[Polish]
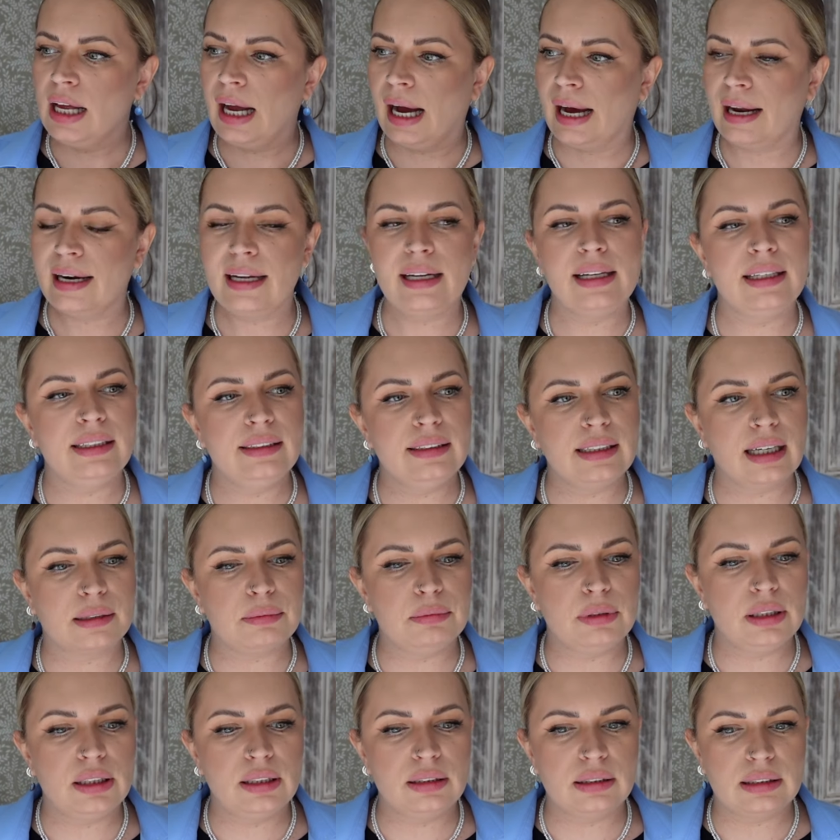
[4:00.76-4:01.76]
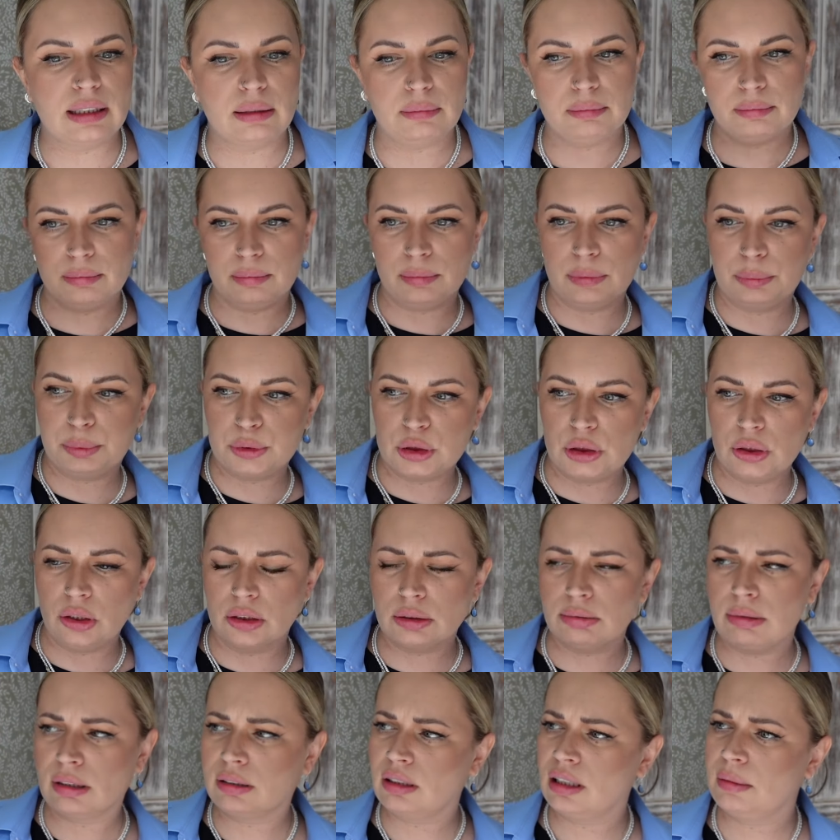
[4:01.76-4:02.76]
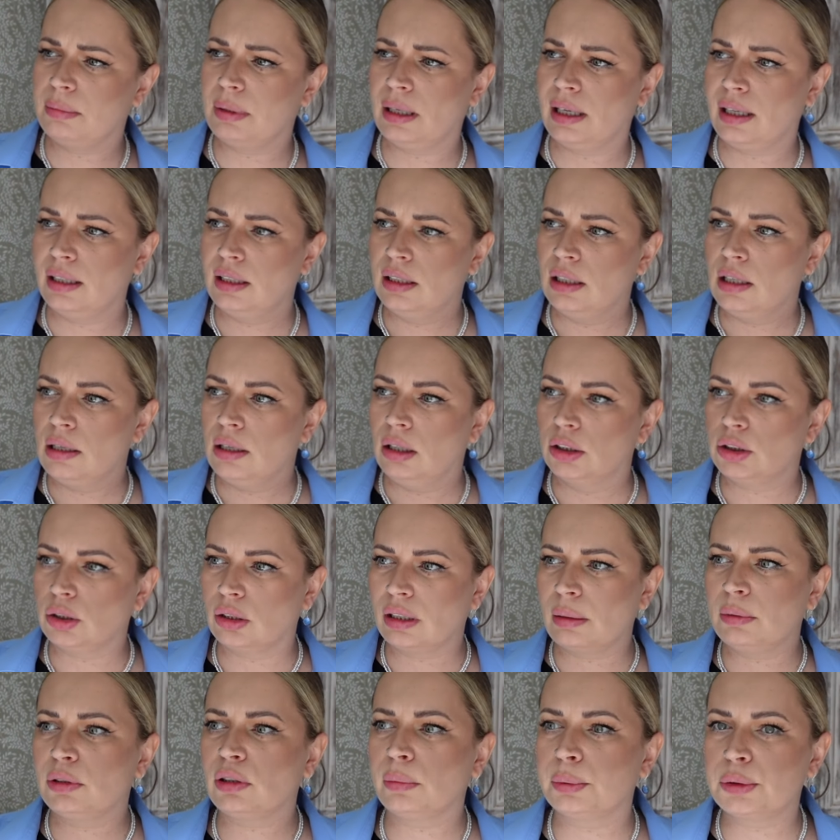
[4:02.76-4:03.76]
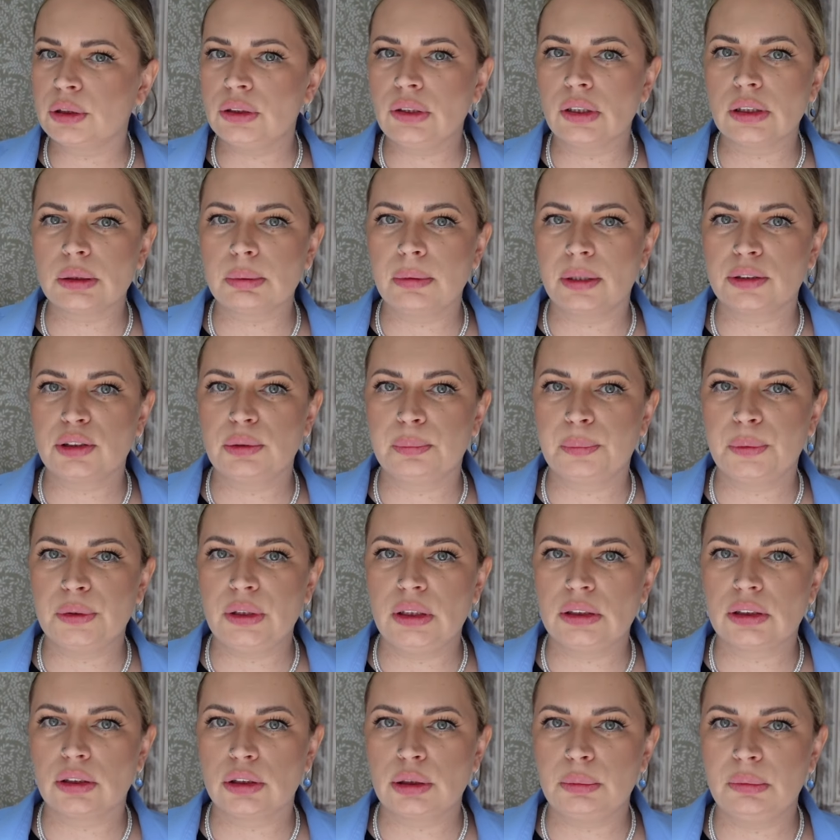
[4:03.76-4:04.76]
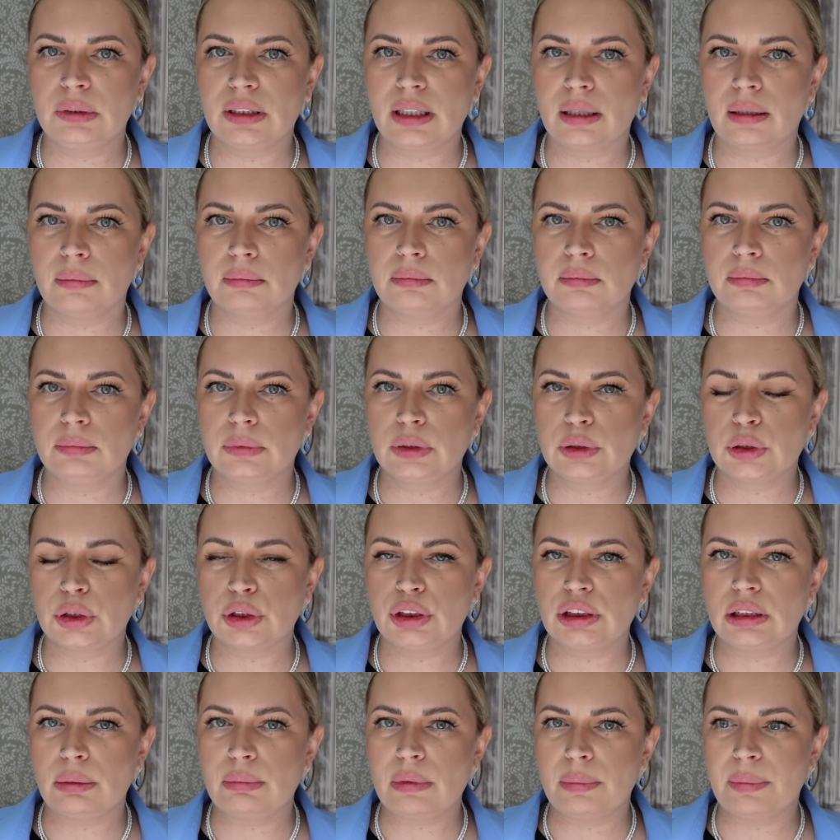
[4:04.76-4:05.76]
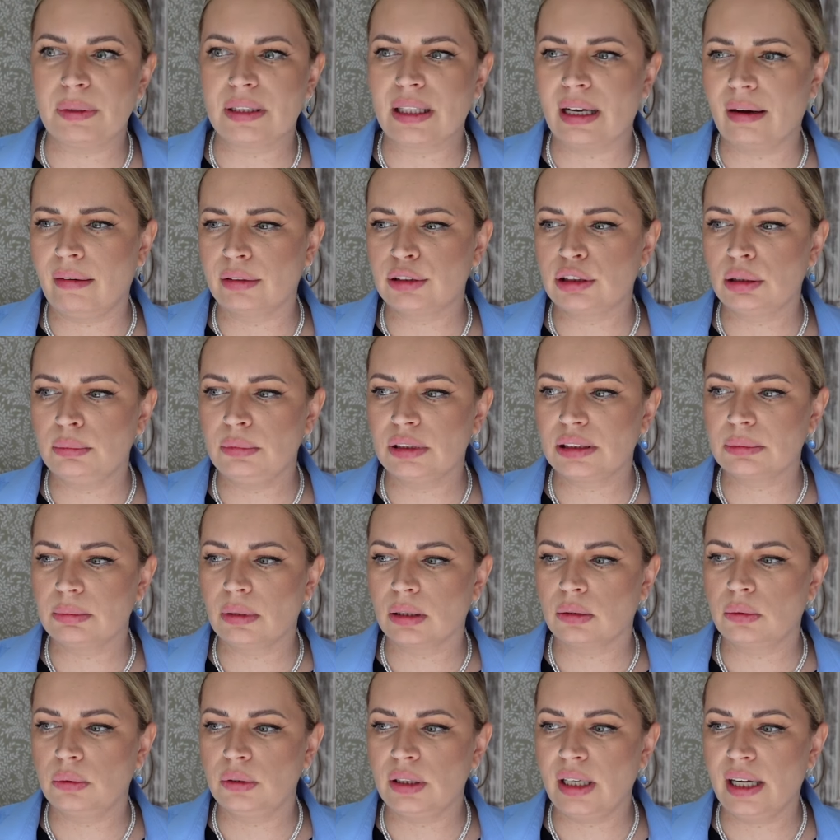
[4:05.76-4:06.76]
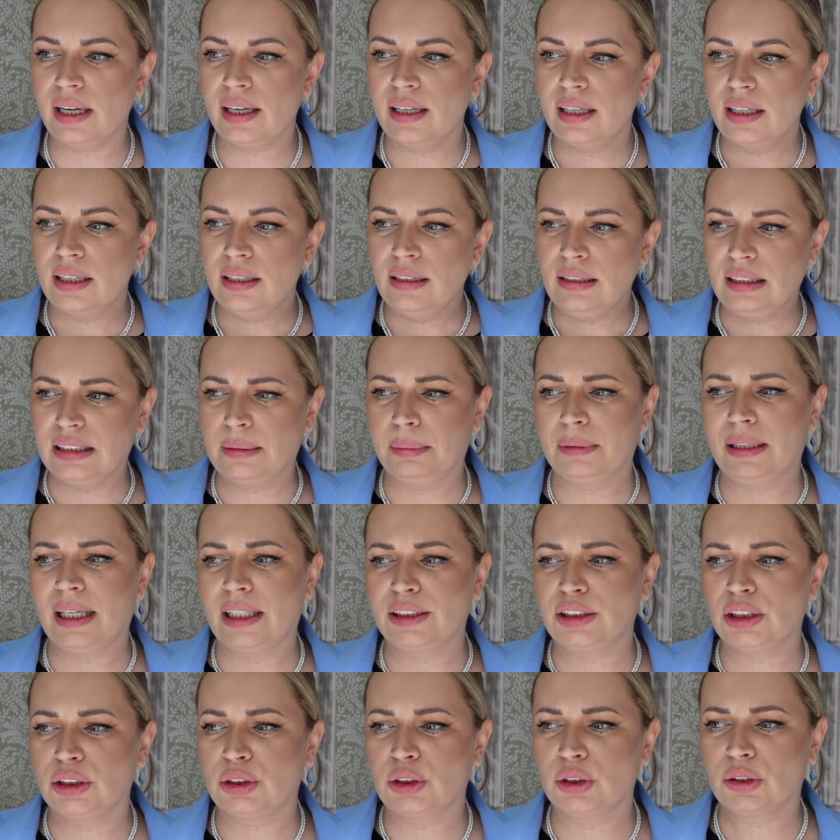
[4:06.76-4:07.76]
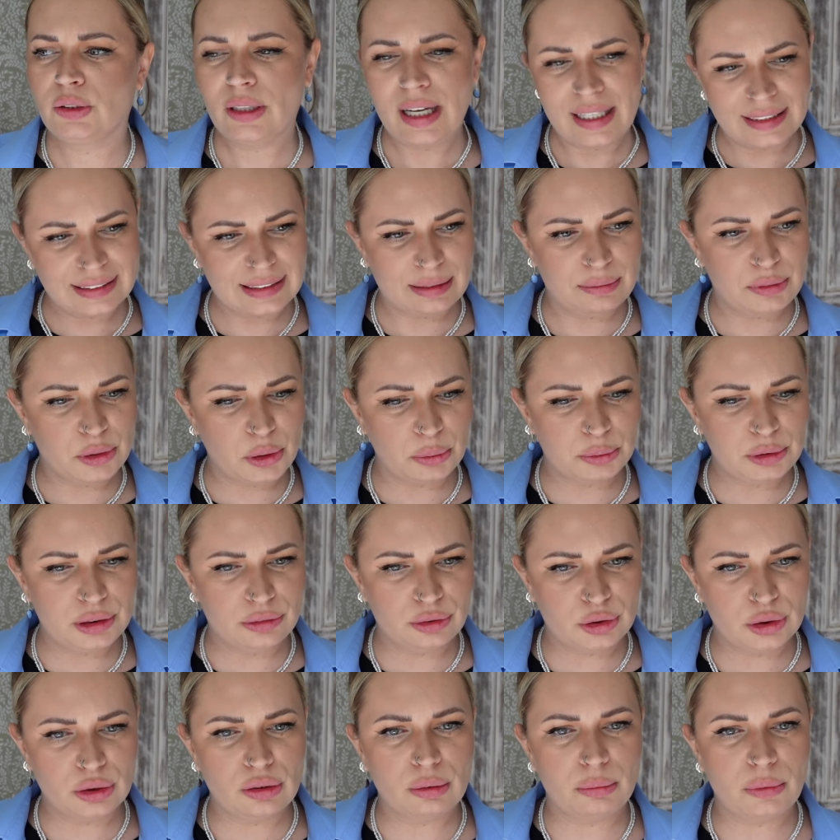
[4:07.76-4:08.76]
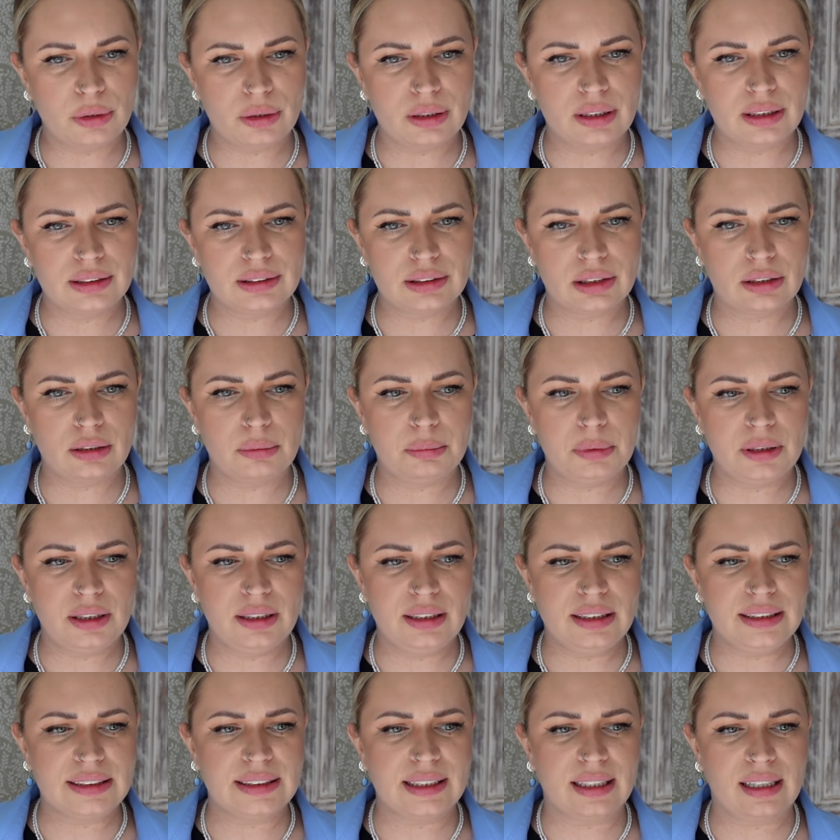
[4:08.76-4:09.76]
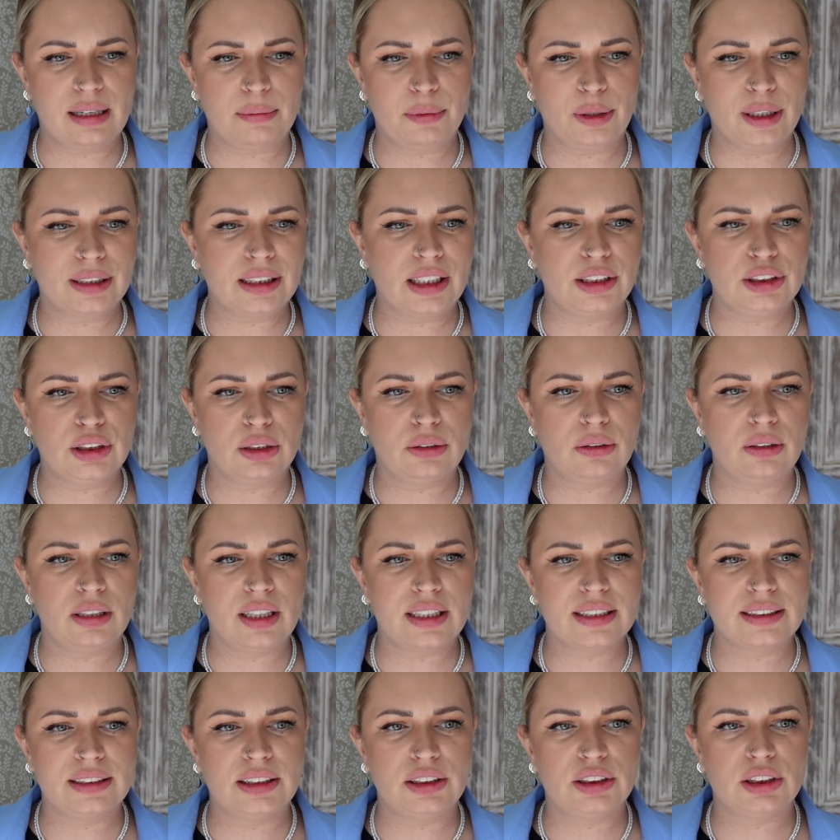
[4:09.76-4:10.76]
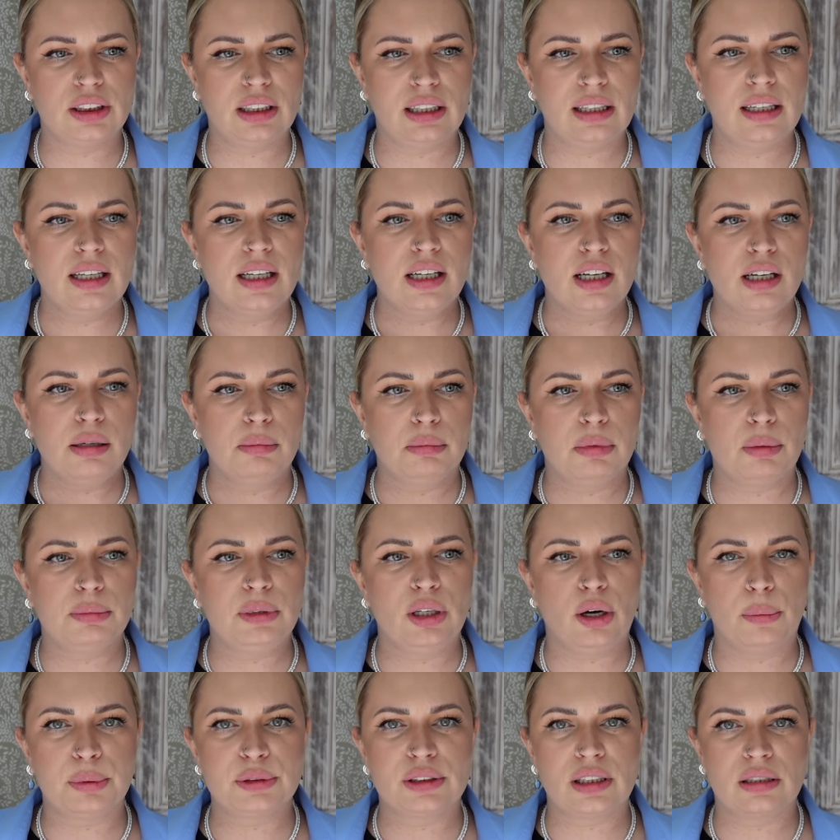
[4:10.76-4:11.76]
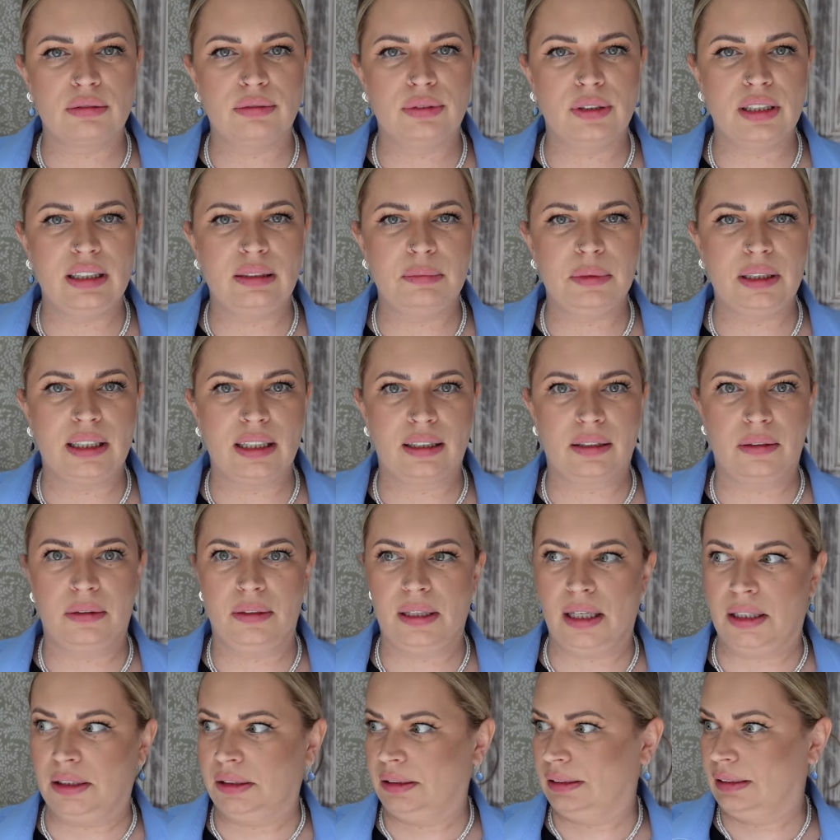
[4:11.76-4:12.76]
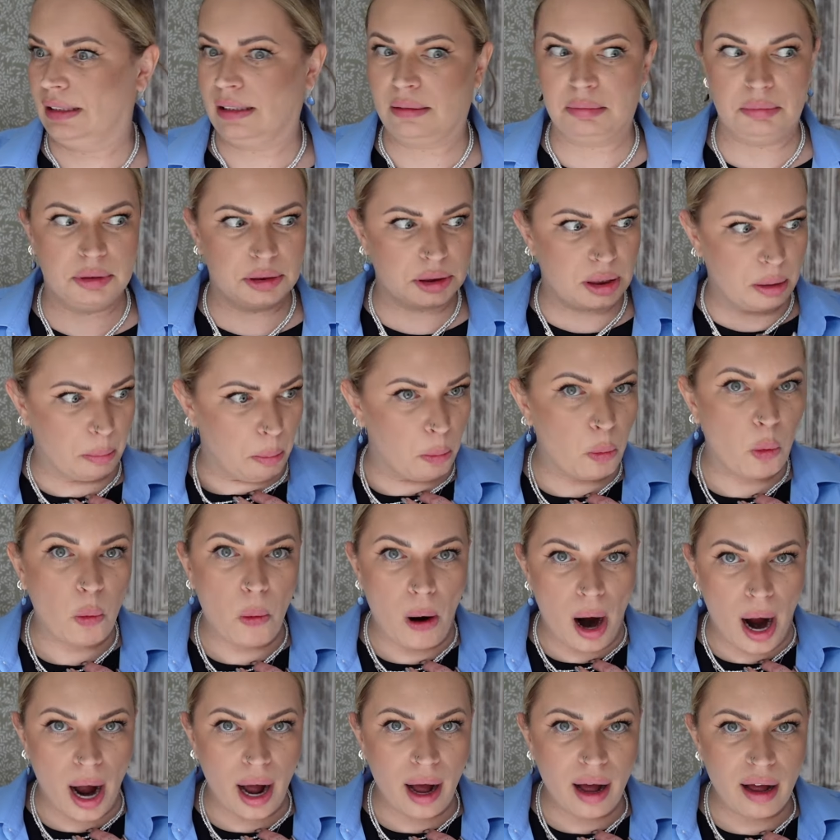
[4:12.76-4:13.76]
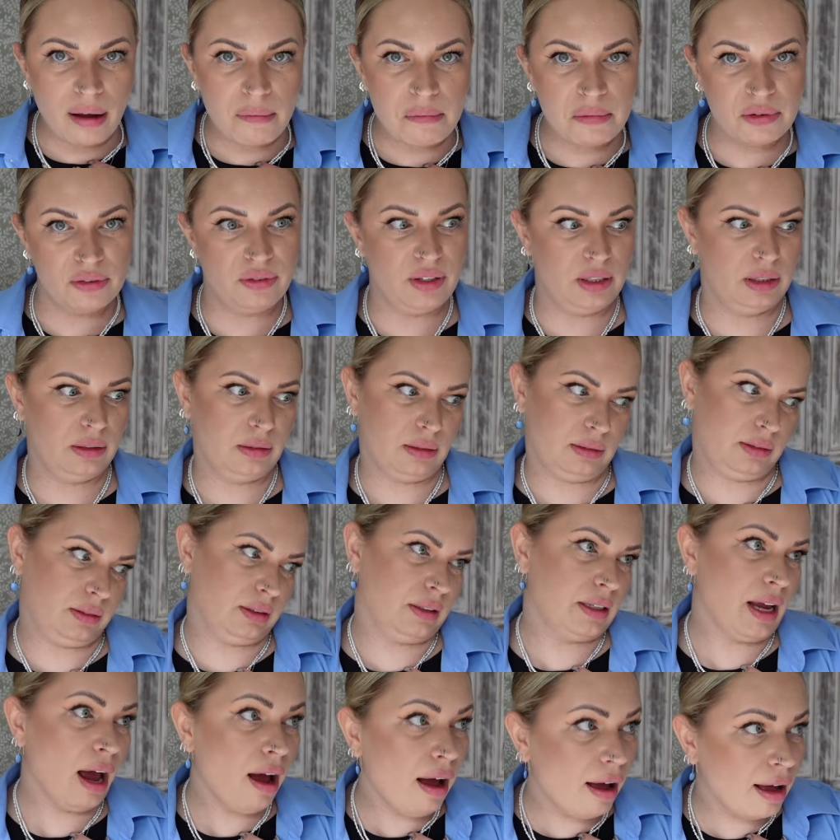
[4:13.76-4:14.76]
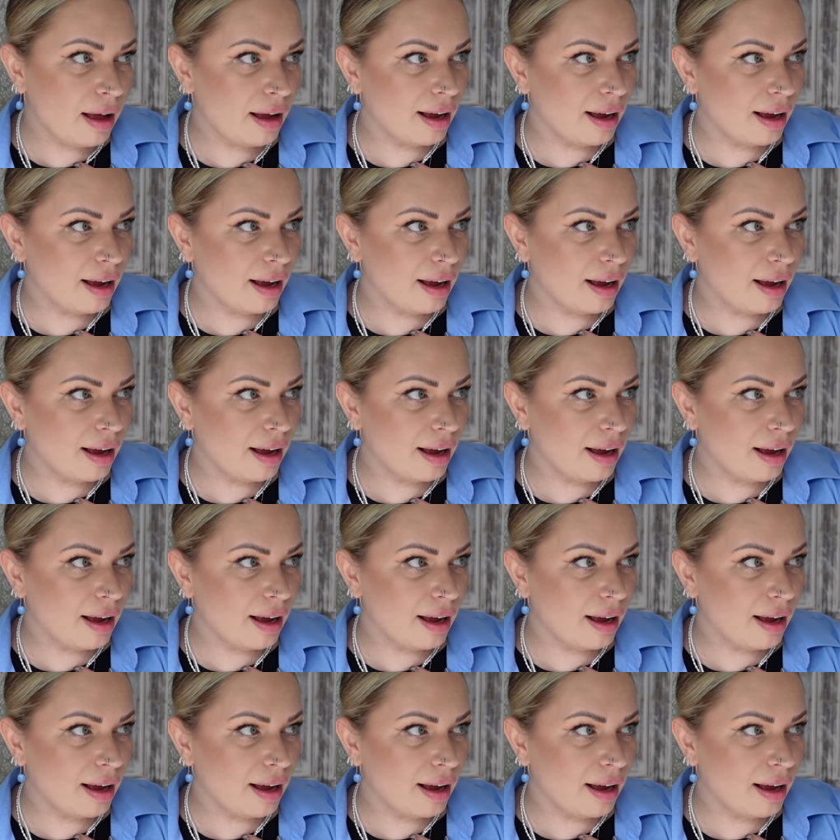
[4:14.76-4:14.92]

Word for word: ale jak mi tam przyniosła, to chyba ona mi to przyniosła, czy później coś mi tam, coś się mi pytała, czy mi smakuje i zapytała się, czy to jestem tą dziewczyną, co robi Instagram o analizie kolorystycznej, bo mnie obserwuje i mnie tak kojarzy. Tak myślę, mła? Mówię, no to ja,